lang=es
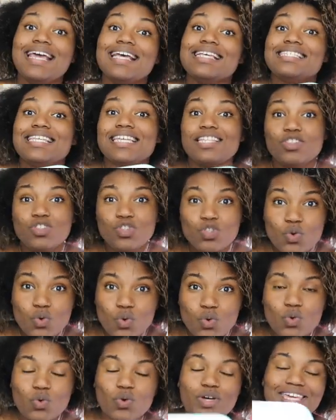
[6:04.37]
Si
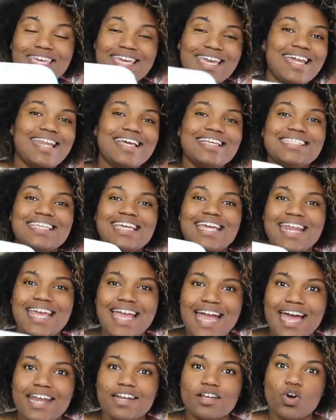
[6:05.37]
tú quieres
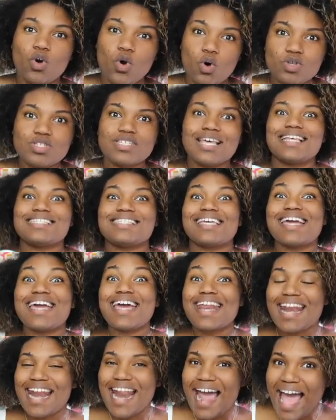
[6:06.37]
crear cosas
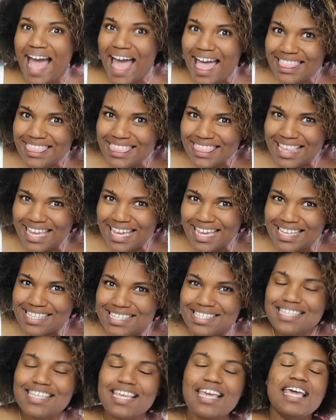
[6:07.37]

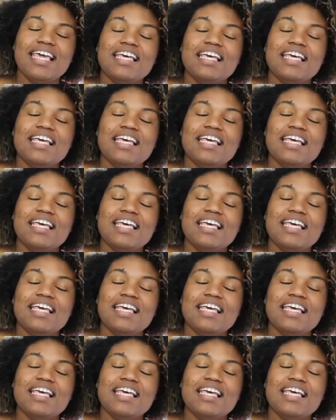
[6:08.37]
grandes,